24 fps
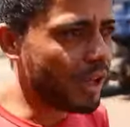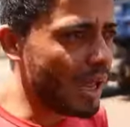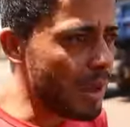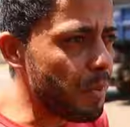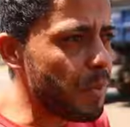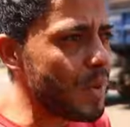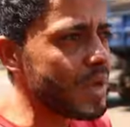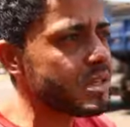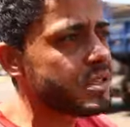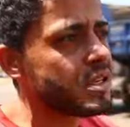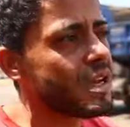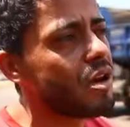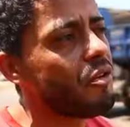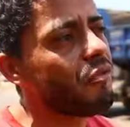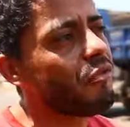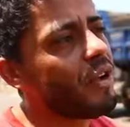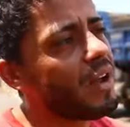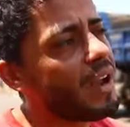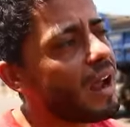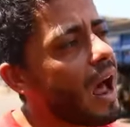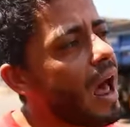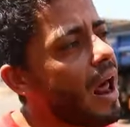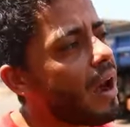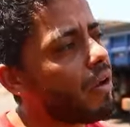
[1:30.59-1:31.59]
Fiquei pensando,
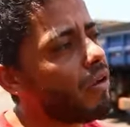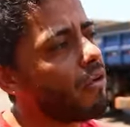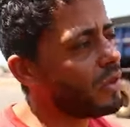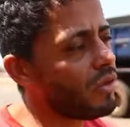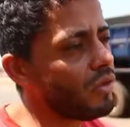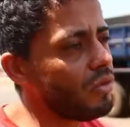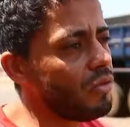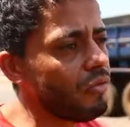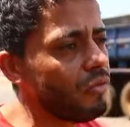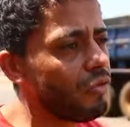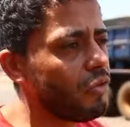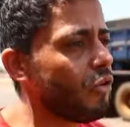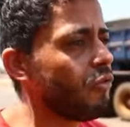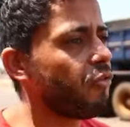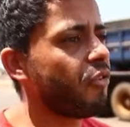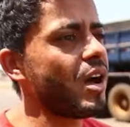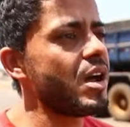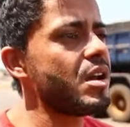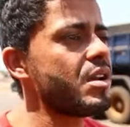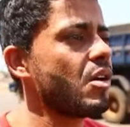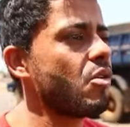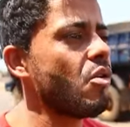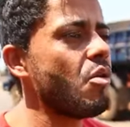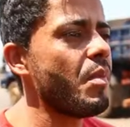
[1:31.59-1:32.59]
falei, cara, eu não vou
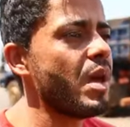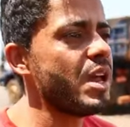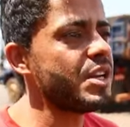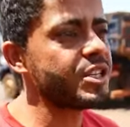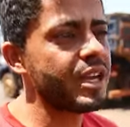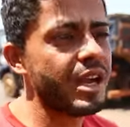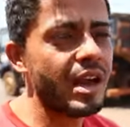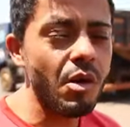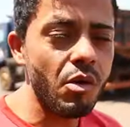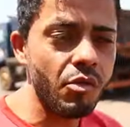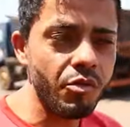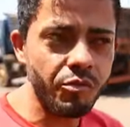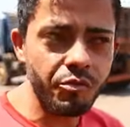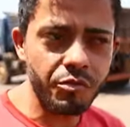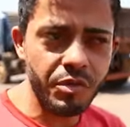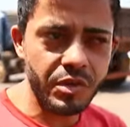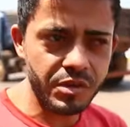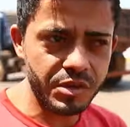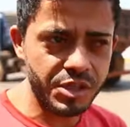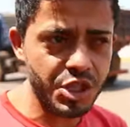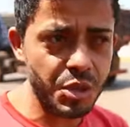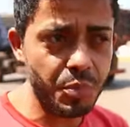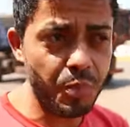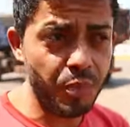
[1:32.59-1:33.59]
ficar na comédia, que é um
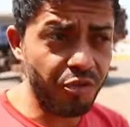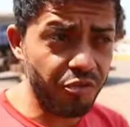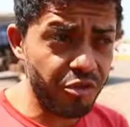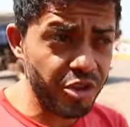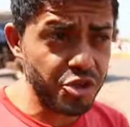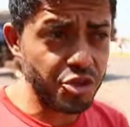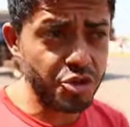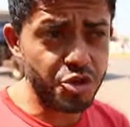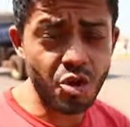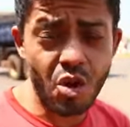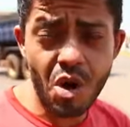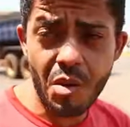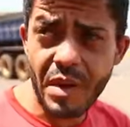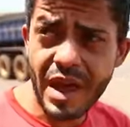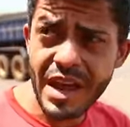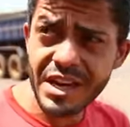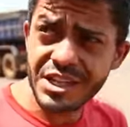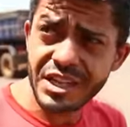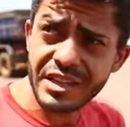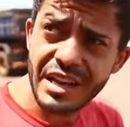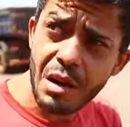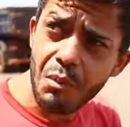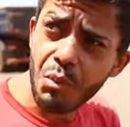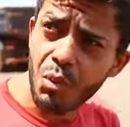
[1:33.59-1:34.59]
tipo, vídeo de
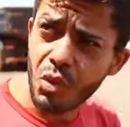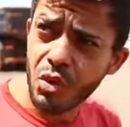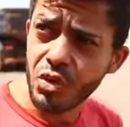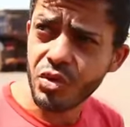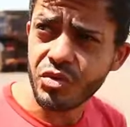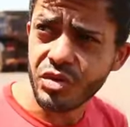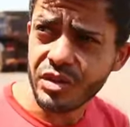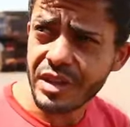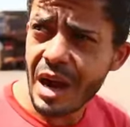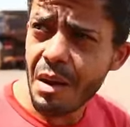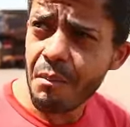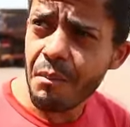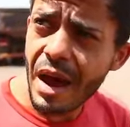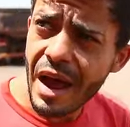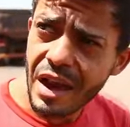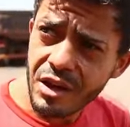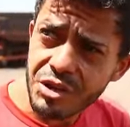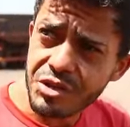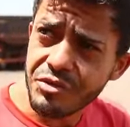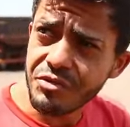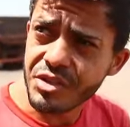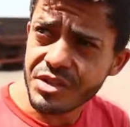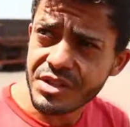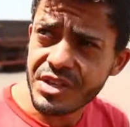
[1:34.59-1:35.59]
comédia dá muito trabalho
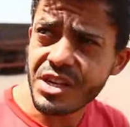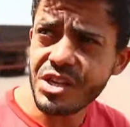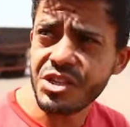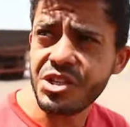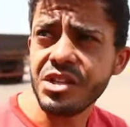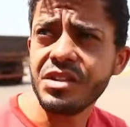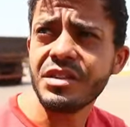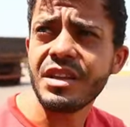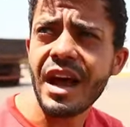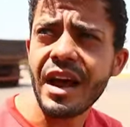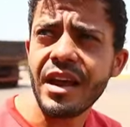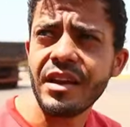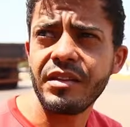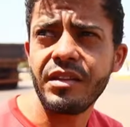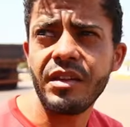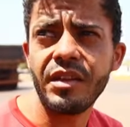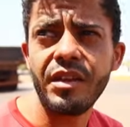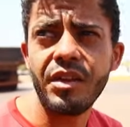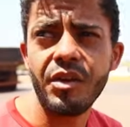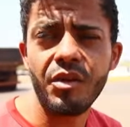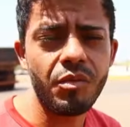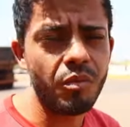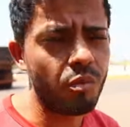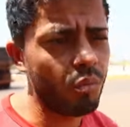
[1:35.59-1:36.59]
de você editar,
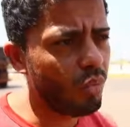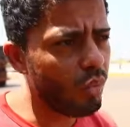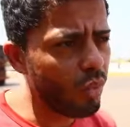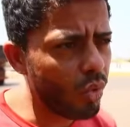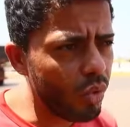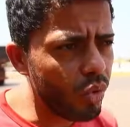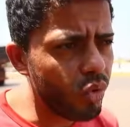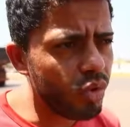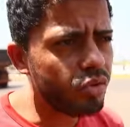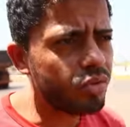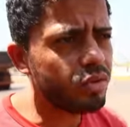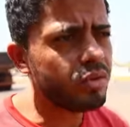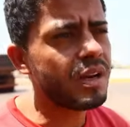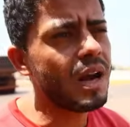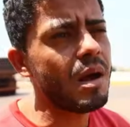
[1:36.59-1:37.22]
entendeu? Uhum. Muito